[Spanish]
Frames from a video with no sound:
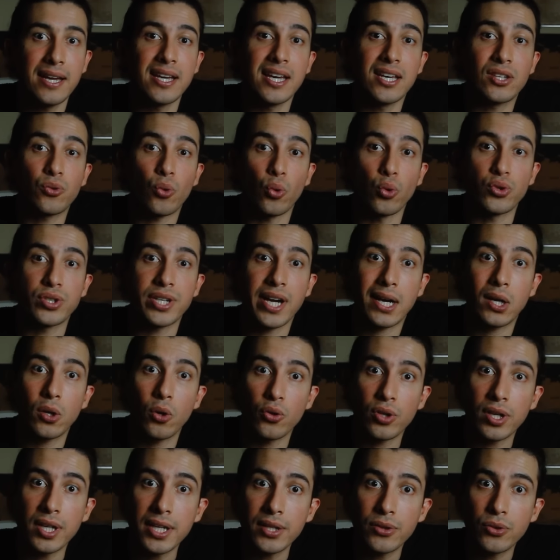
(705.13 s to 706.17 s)
escuchar
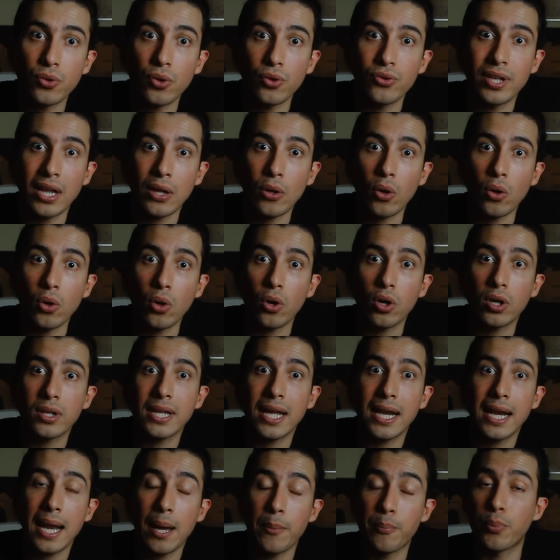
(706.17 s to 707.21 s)
los gritos de dolor
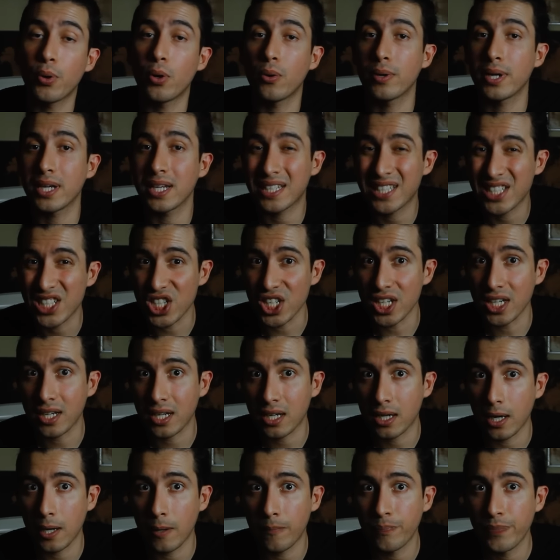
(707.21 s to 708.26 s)
de la pobre
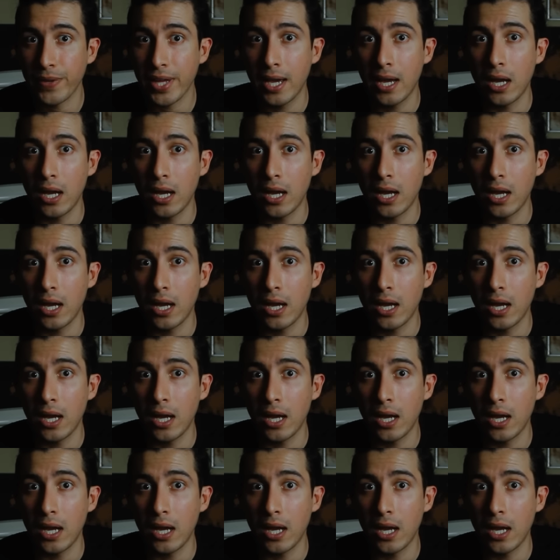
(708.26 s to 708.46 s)
chica.